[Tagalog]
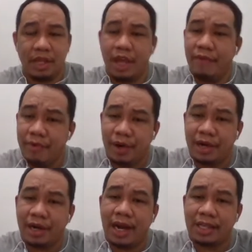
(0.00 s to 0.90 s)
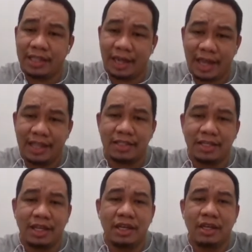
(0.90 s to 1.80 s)
every worker has the right
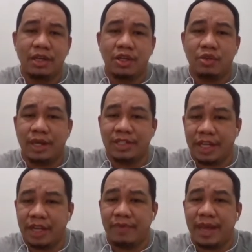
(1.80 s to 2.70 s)
to a safe